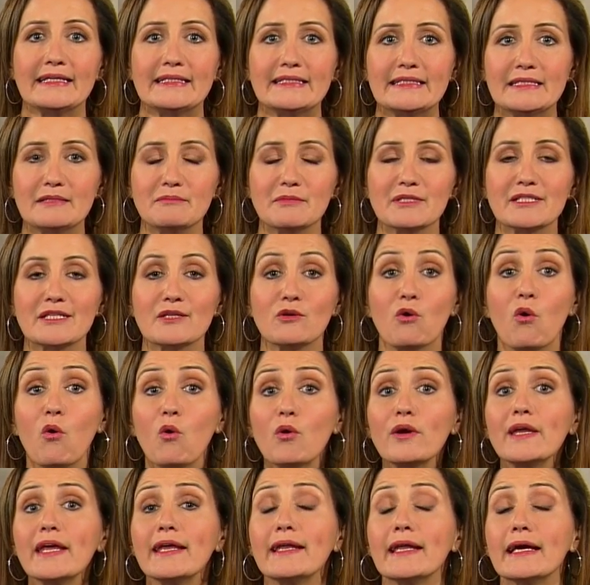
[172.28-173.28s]
die mit den
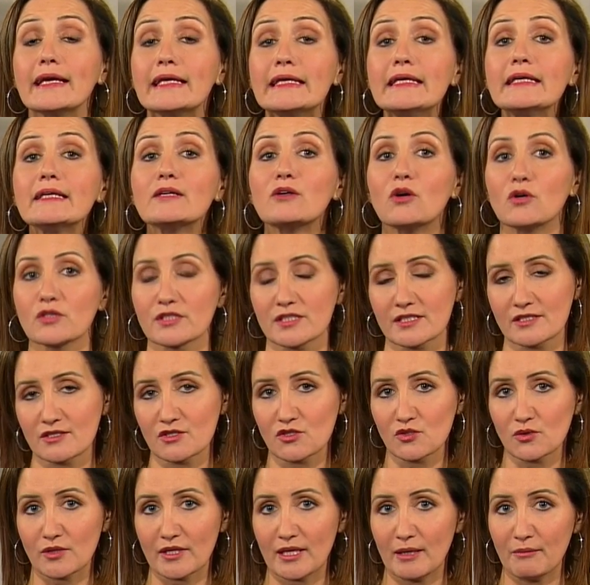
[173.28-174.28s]
hohen
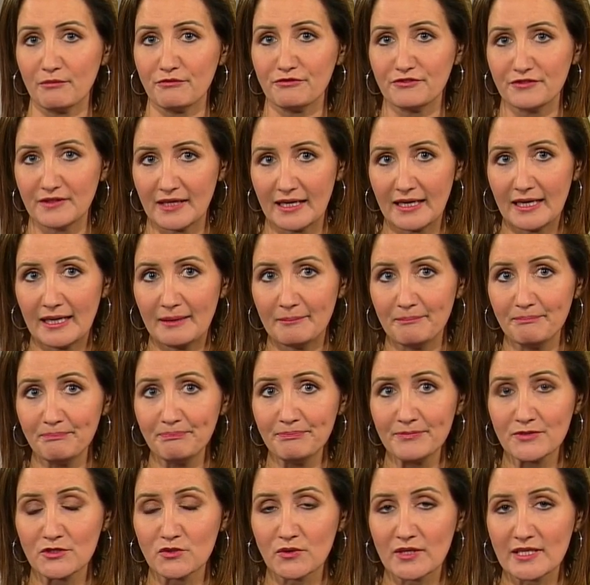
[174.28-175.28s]
Energiekosten zu kämpfen
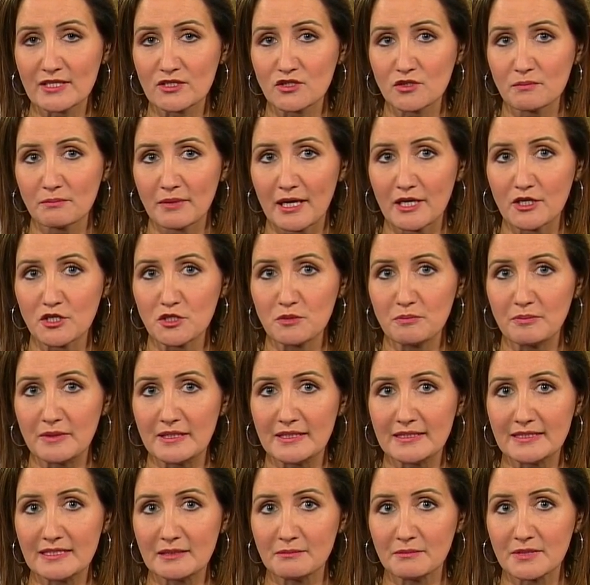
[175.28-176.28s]
haben. So jetzt zum
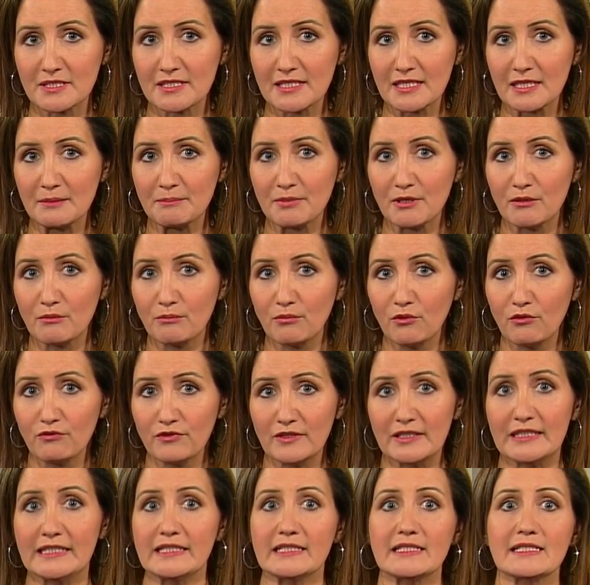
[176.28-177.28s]
Beispiel dem Betrieb
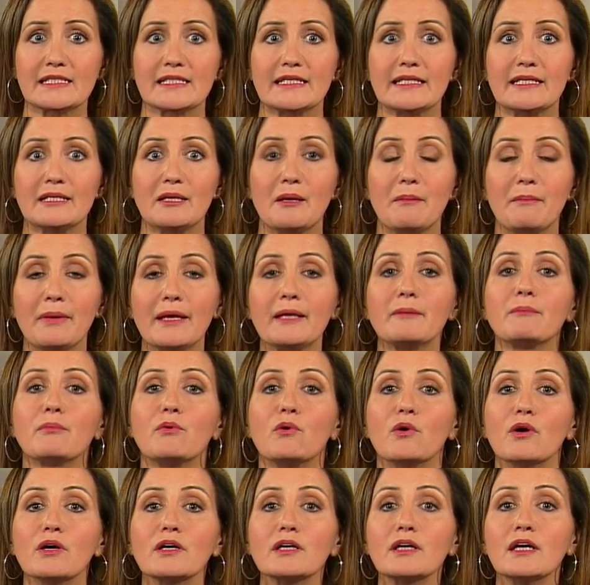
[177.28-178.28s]
Bovelet in
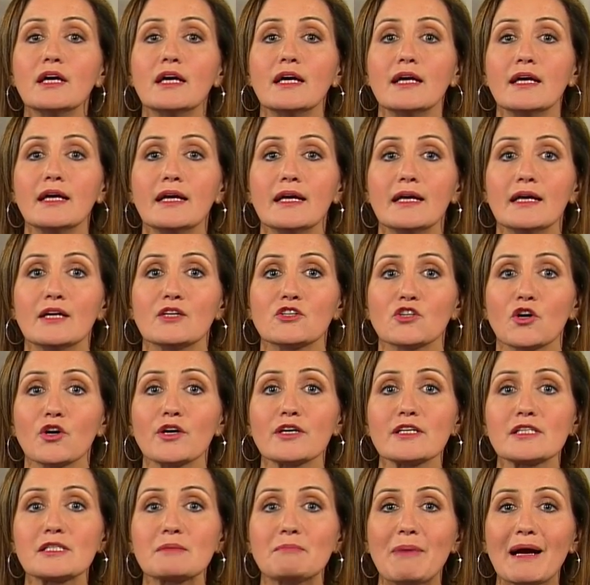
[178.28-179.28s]
Bedburg.
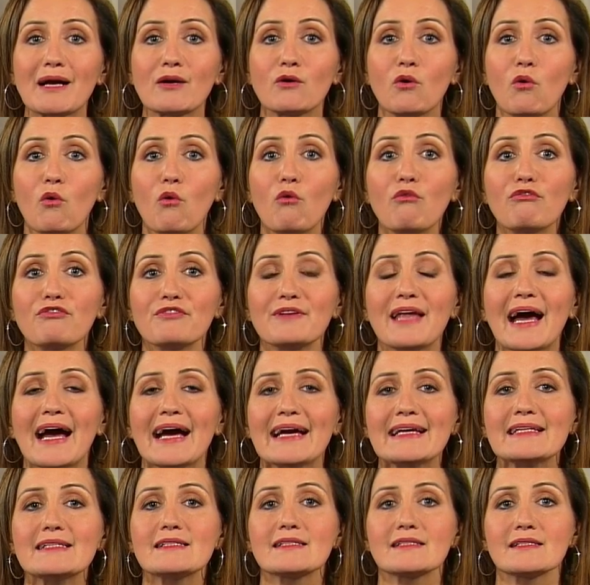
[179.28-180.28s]
Teures
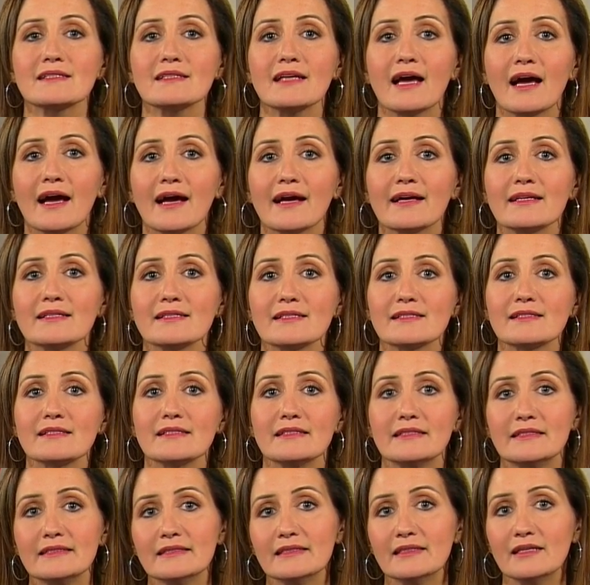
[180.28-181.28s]
Backofenheizen heißt
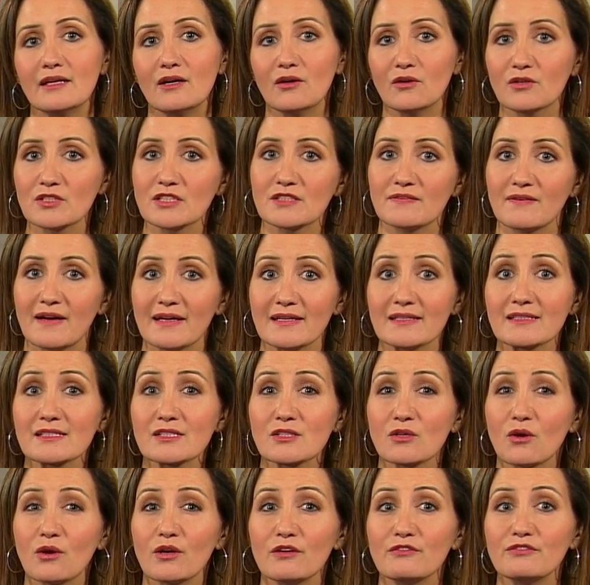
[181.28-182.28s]
hier auch
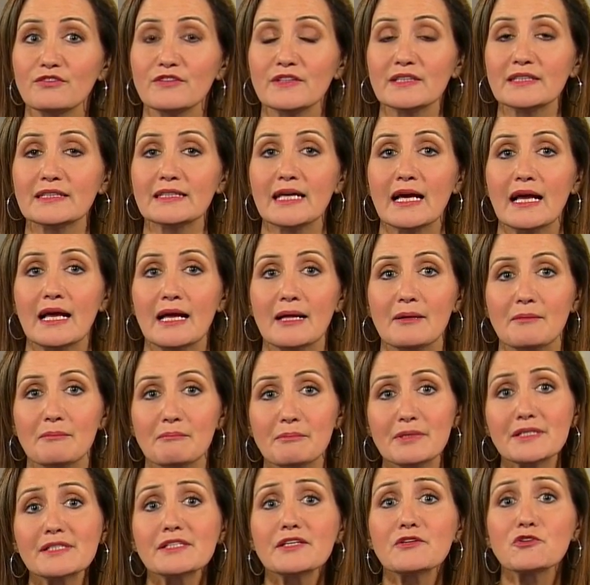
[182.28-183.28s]
zwangsläufig
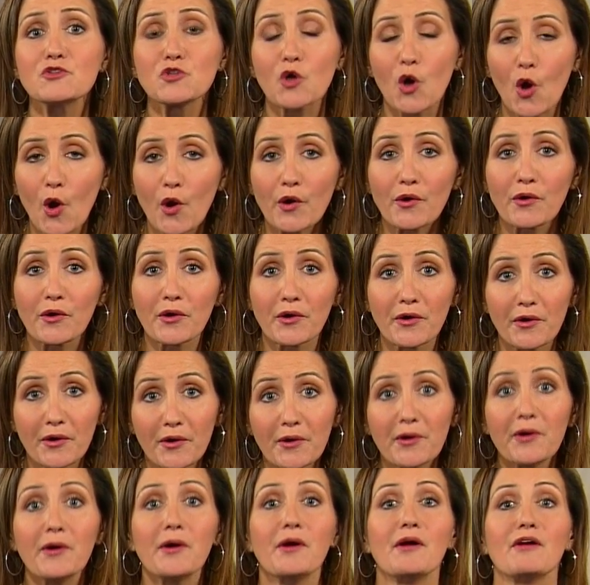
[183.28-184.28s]
ein bisschen
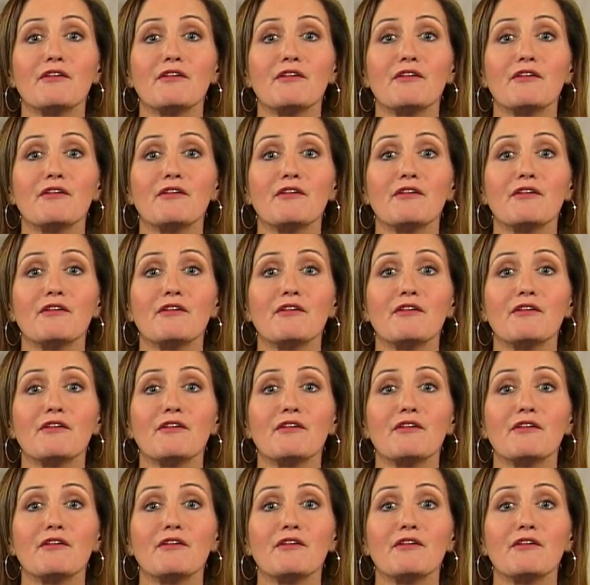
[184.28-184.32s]
teurere